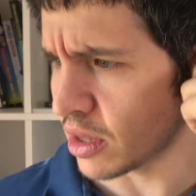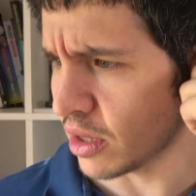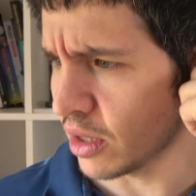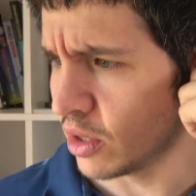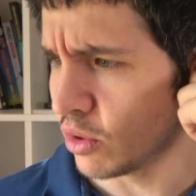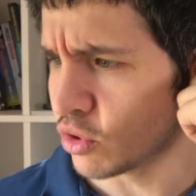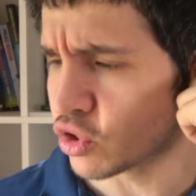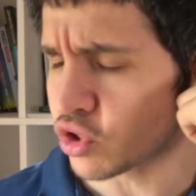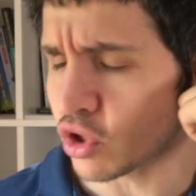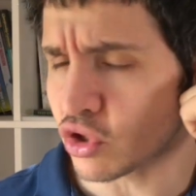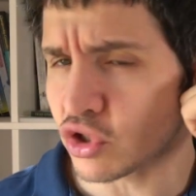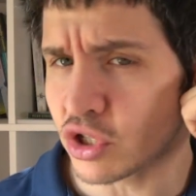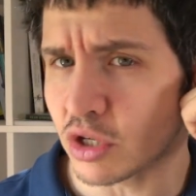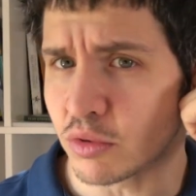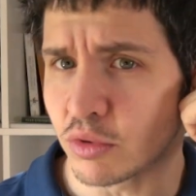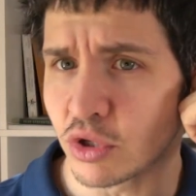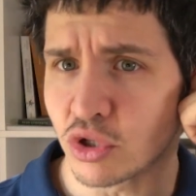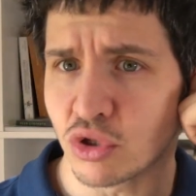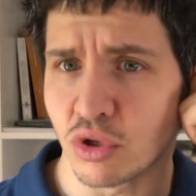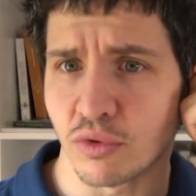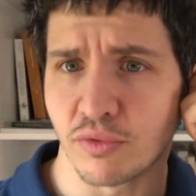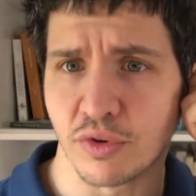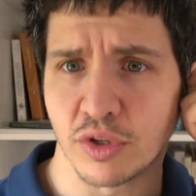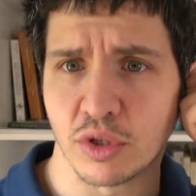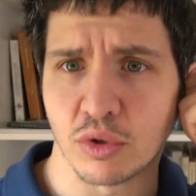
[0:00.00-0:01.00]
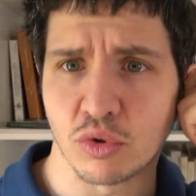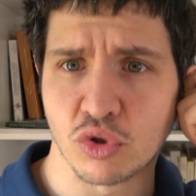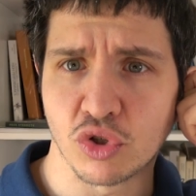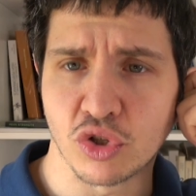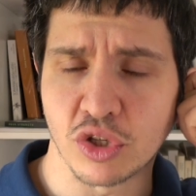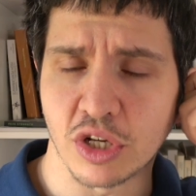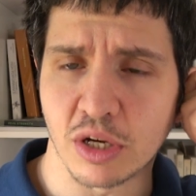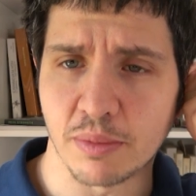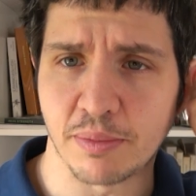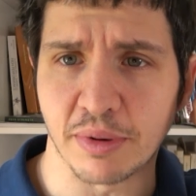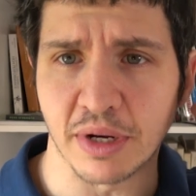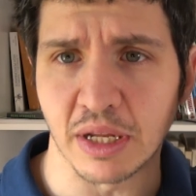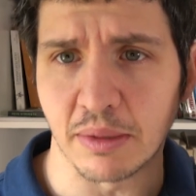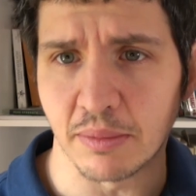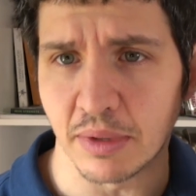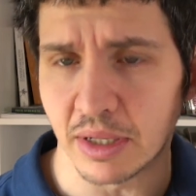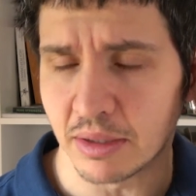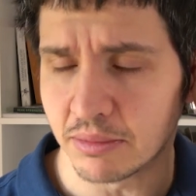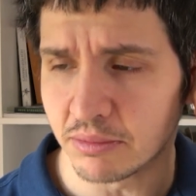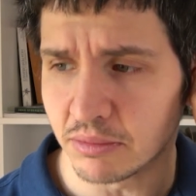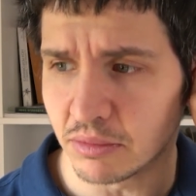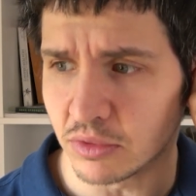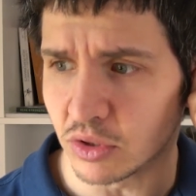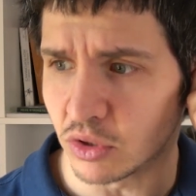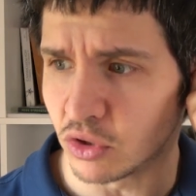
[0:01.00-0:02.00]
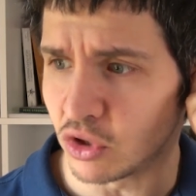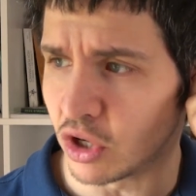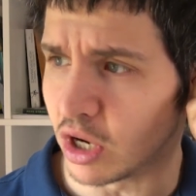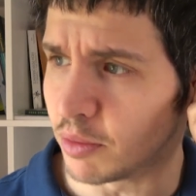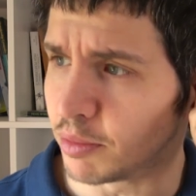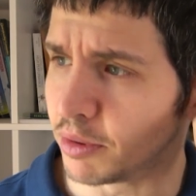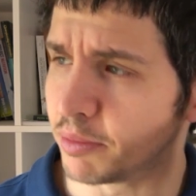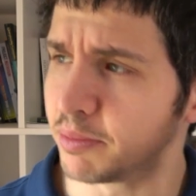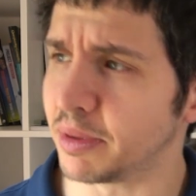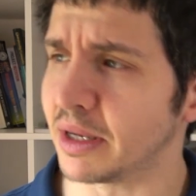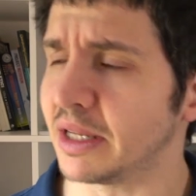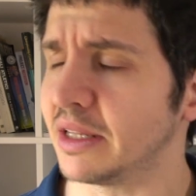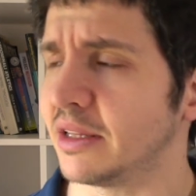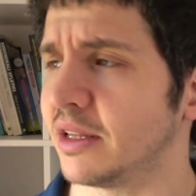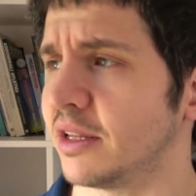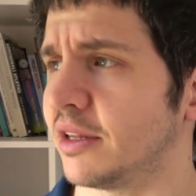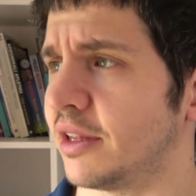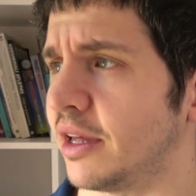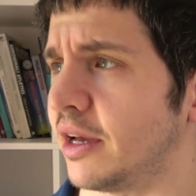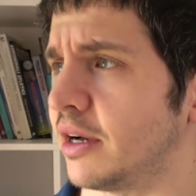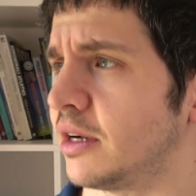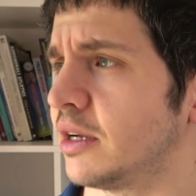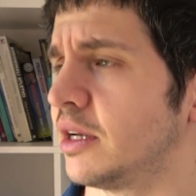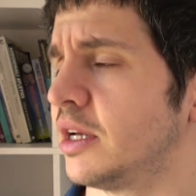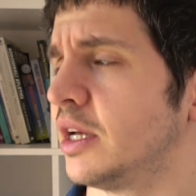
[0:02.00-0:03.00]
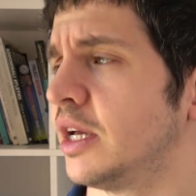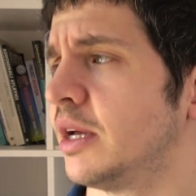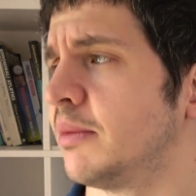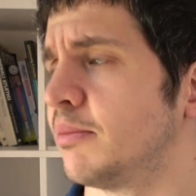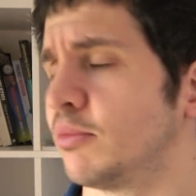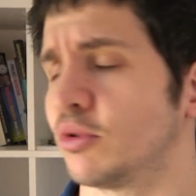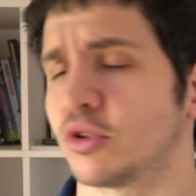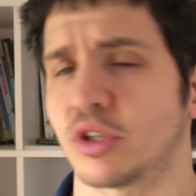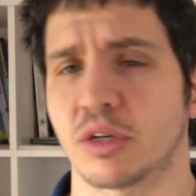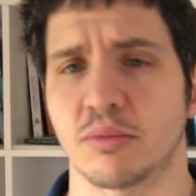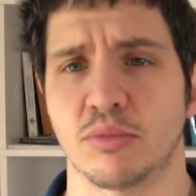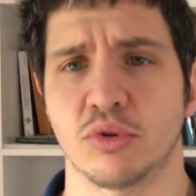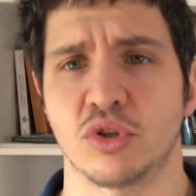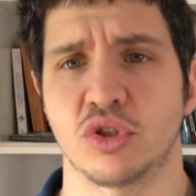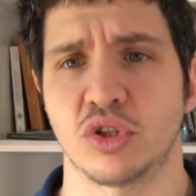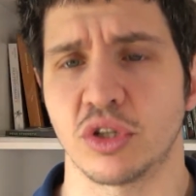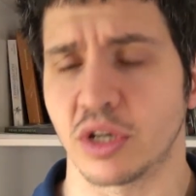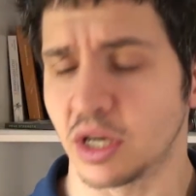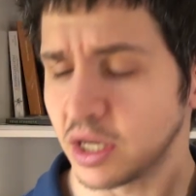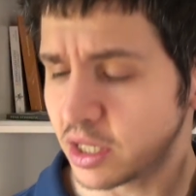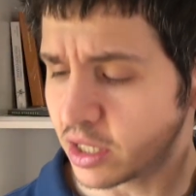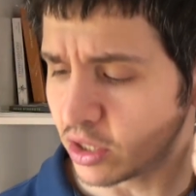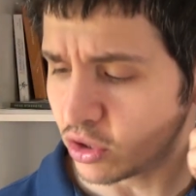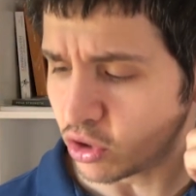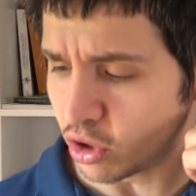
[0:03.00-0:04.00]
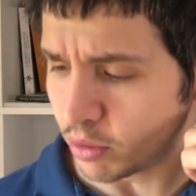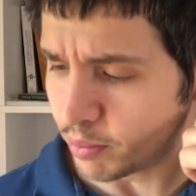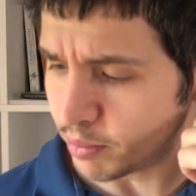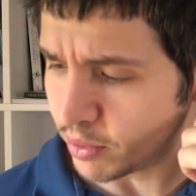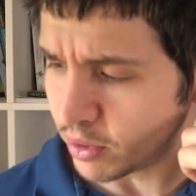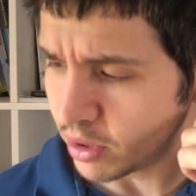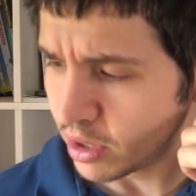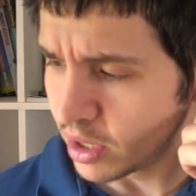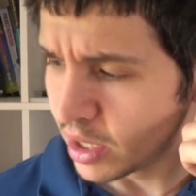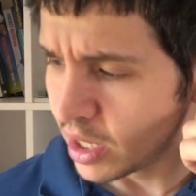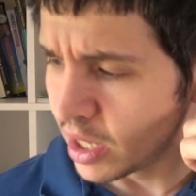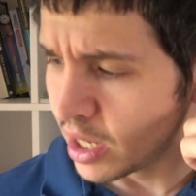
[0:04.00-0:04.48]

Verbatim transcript: Non so se questo video uscirà prima, non ne ho la più pallida idea, potrebbe uscire anche dopo.